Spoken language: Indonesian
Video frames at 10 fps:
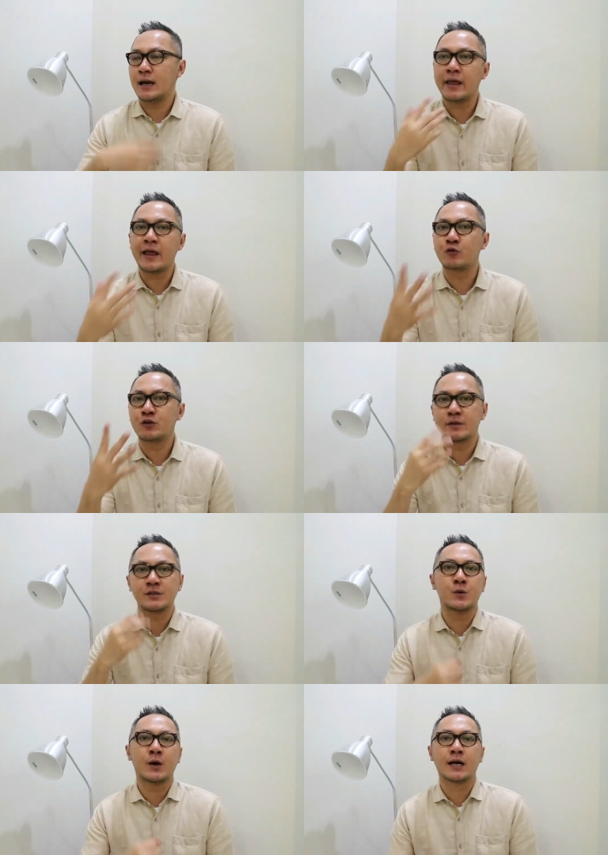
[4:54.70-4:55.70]
layak
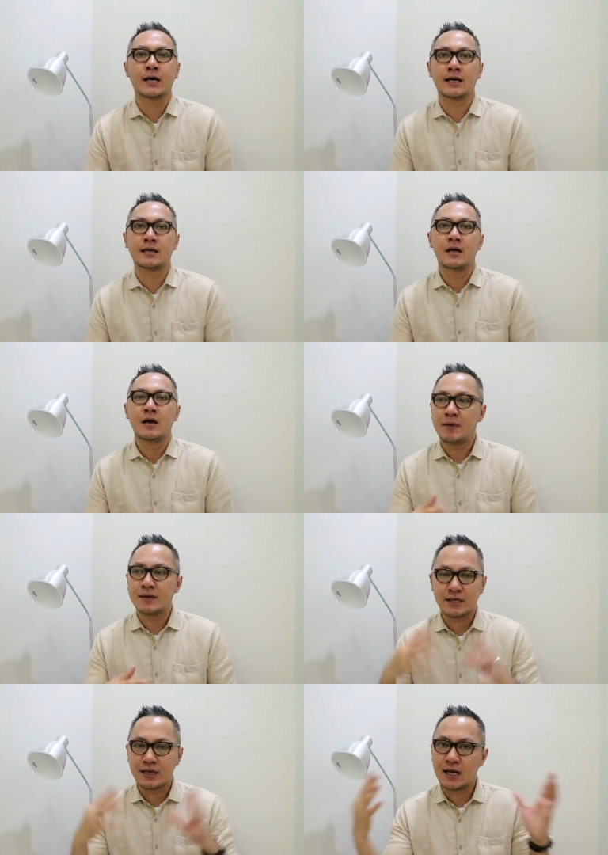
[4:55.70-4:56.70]
diperjuangkan.
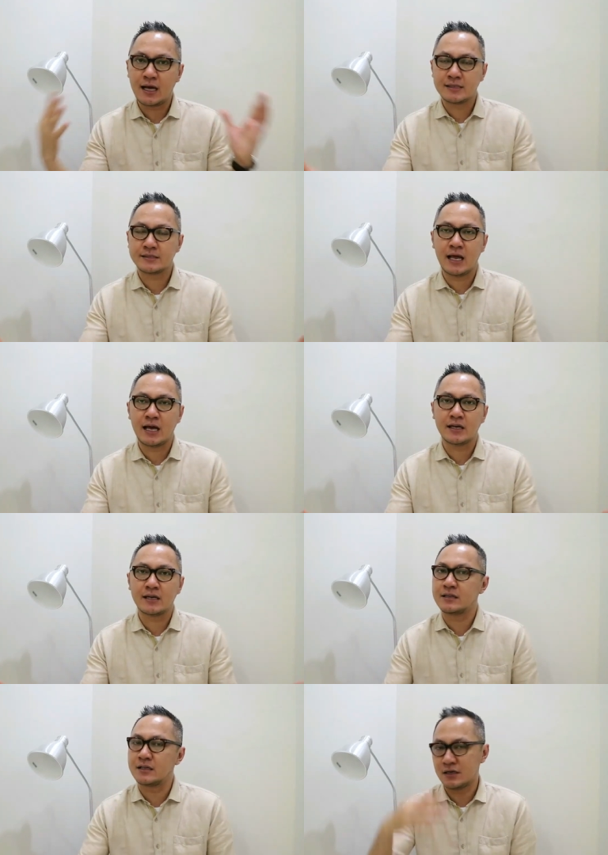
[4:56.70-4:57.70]
Masalah hasil
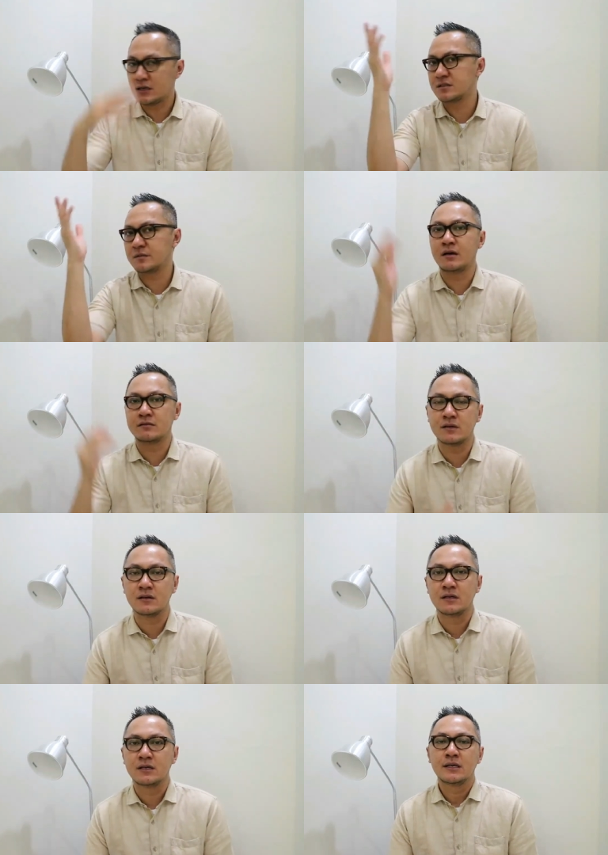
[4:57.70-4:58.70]
akhir kita serahkan sama
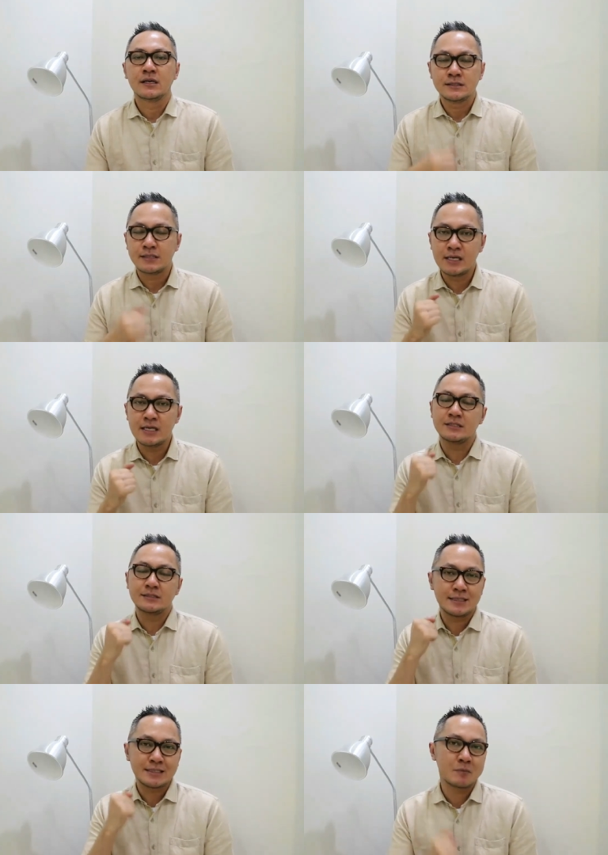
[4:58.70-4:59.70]
Allah. Jadi
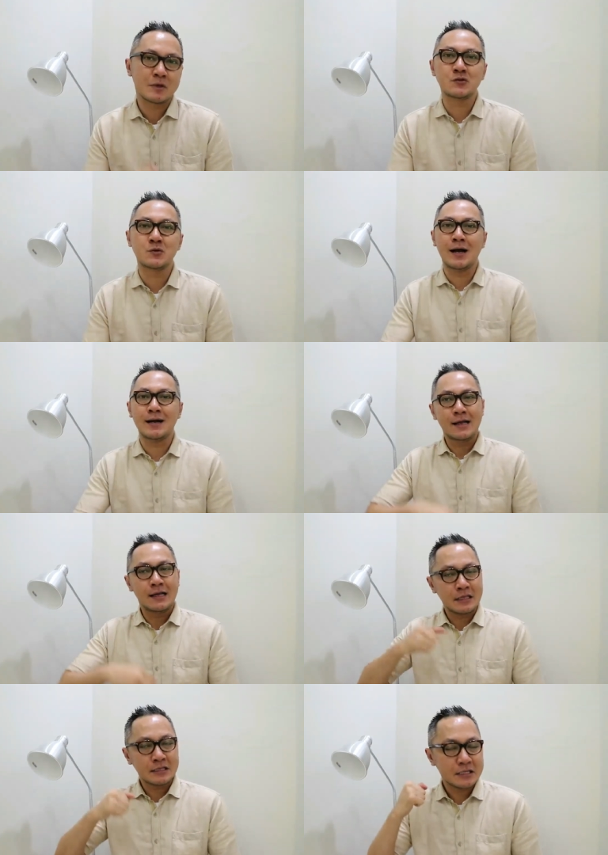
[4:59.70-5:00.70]
tetap berjuang,
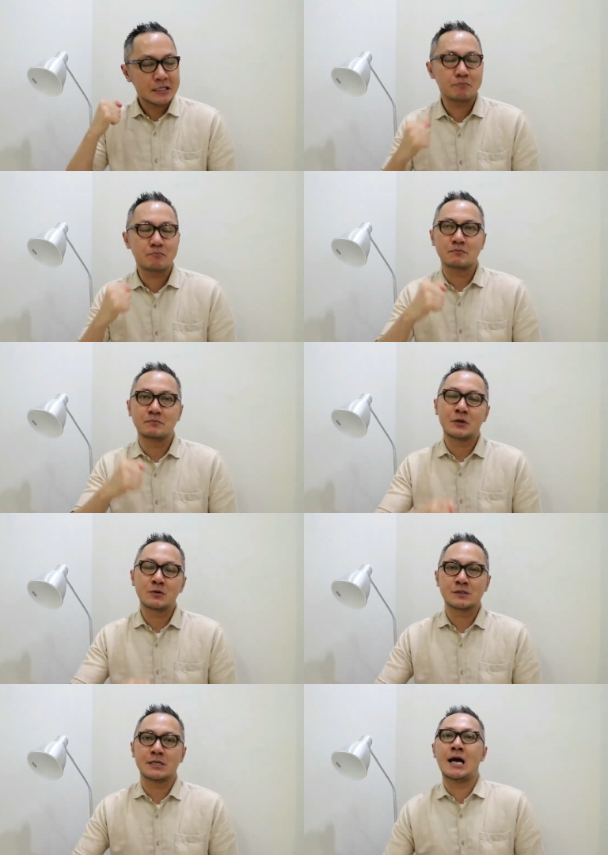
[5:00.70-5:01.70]
tetap
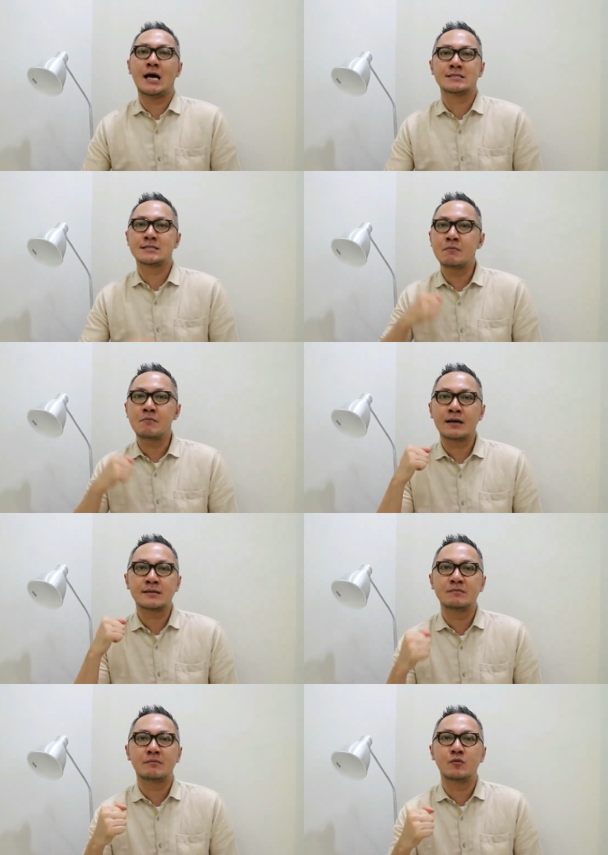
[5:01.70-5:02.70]
berusaha
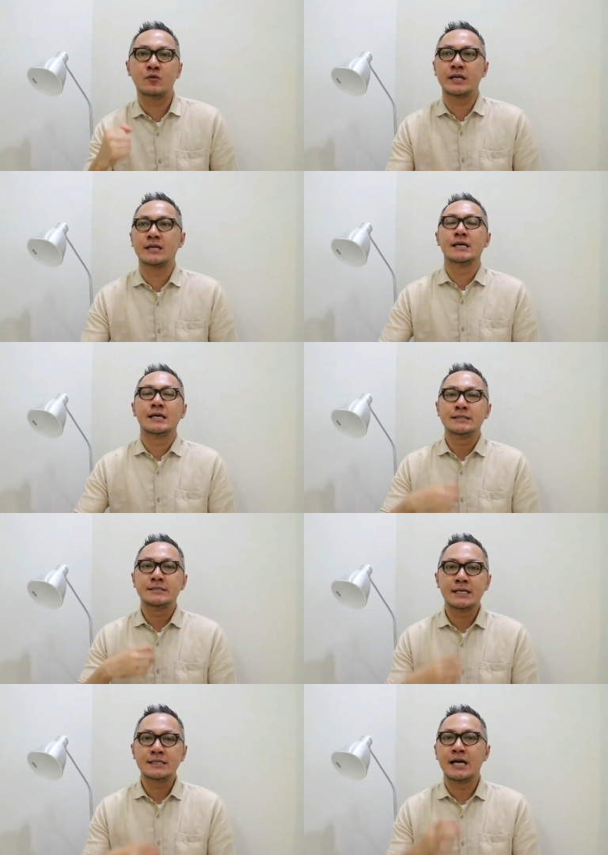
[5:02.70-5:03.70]
semaksimal mungkin.
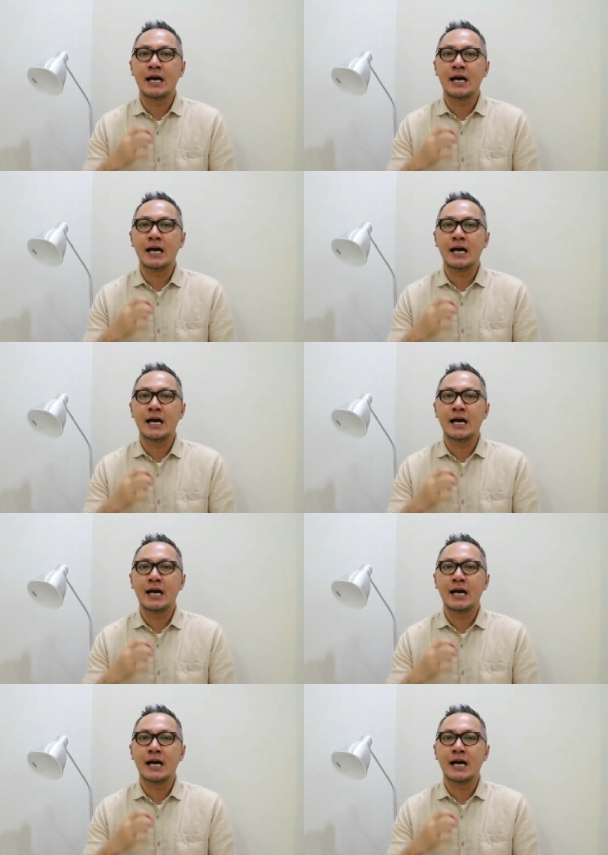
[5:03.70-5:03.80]
Jadi